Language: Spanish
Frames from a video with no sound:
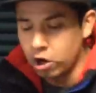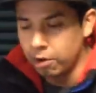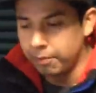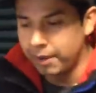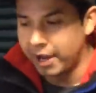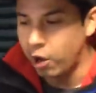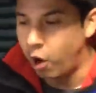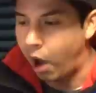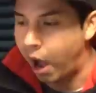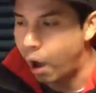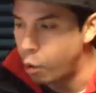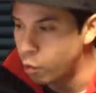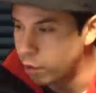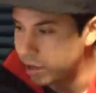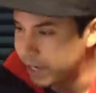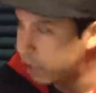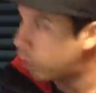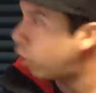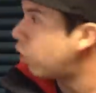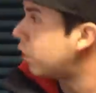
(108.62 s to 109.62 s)
no veo a
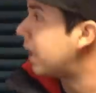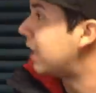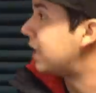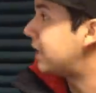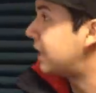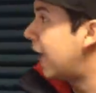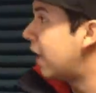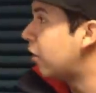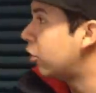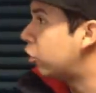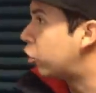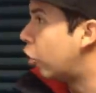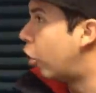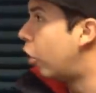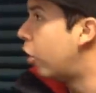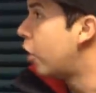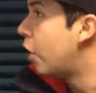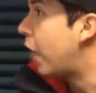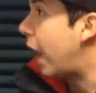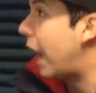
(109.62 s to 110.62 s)
un hijo del
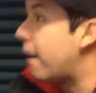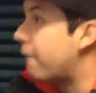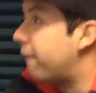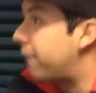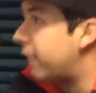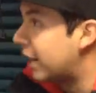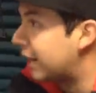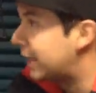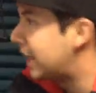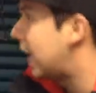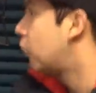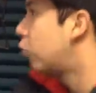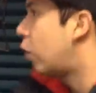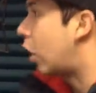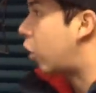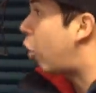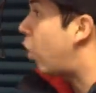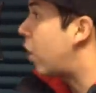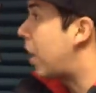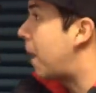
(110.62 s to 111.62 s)
santo enfrentando
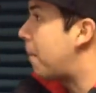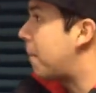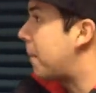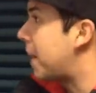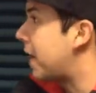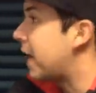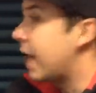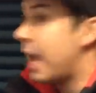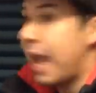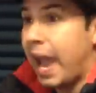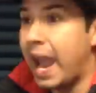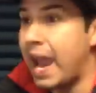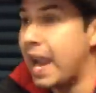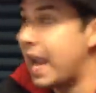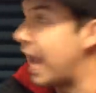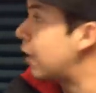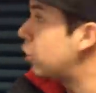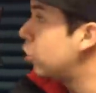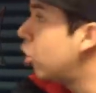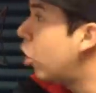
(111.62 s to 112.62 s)
a Conan Big
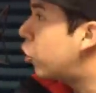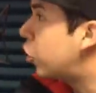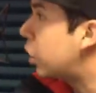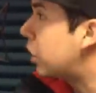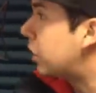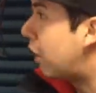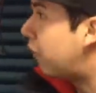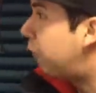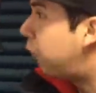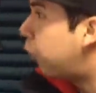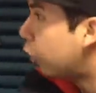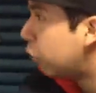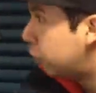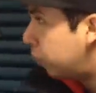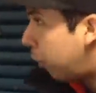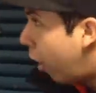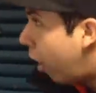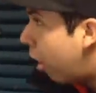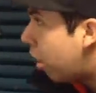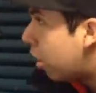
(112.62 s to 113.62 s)
en las noches del
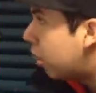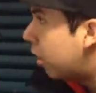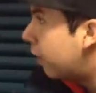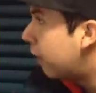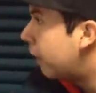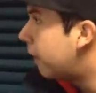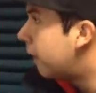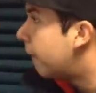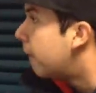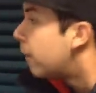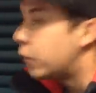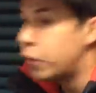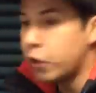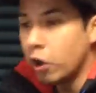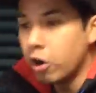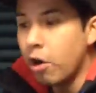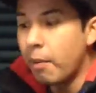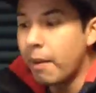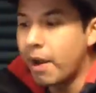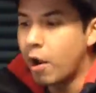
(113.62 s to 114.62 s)
fútbol.
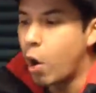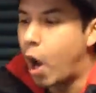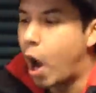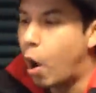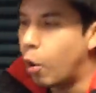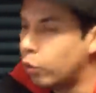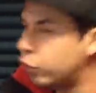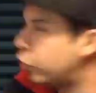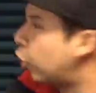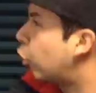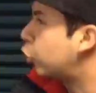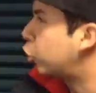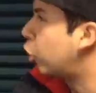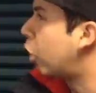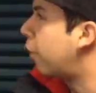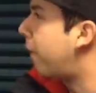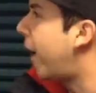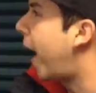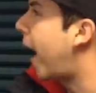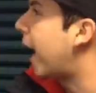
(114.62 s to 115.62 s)
Yo no veo a un
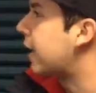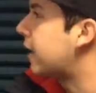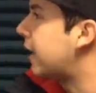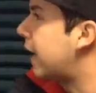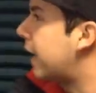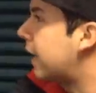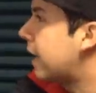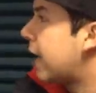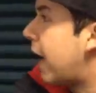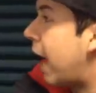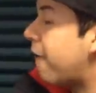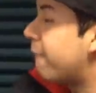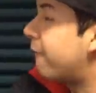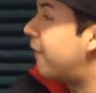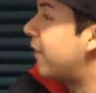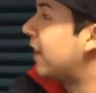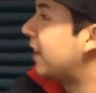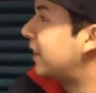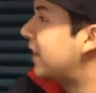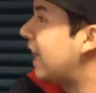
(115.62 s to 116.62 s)
doctor Wagner
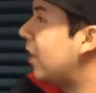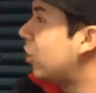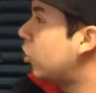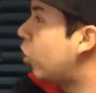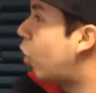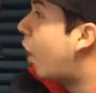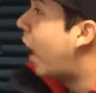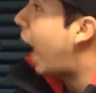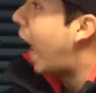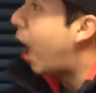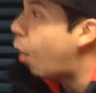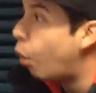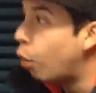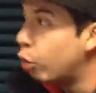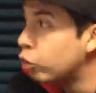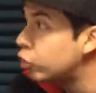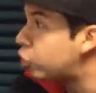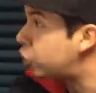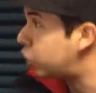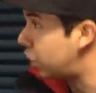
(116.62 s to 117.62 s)
enfrentando a
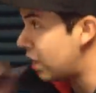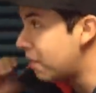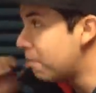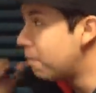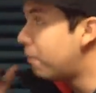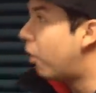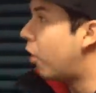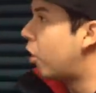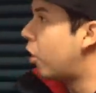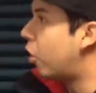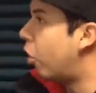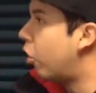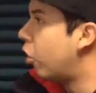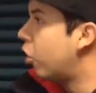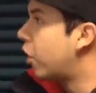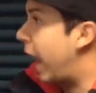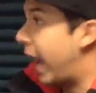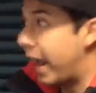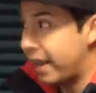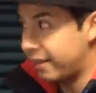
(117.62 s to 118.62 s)
un símbolo
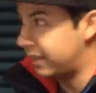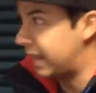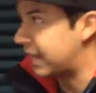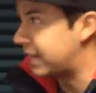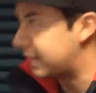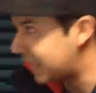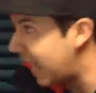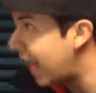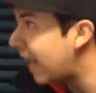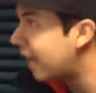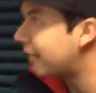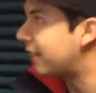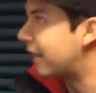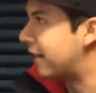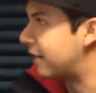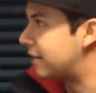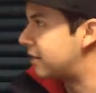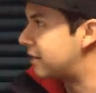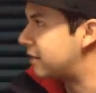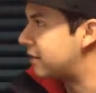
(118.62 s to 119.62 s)
en
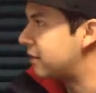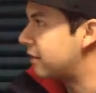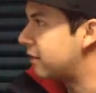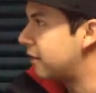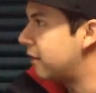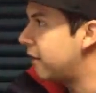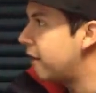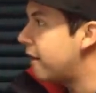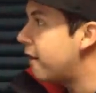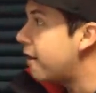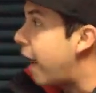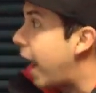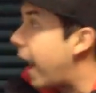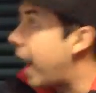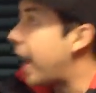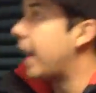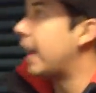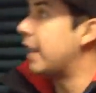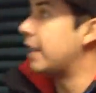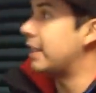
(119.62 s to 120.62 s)
Destardes.
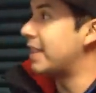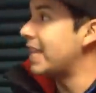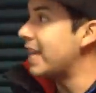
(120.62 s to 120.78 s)
El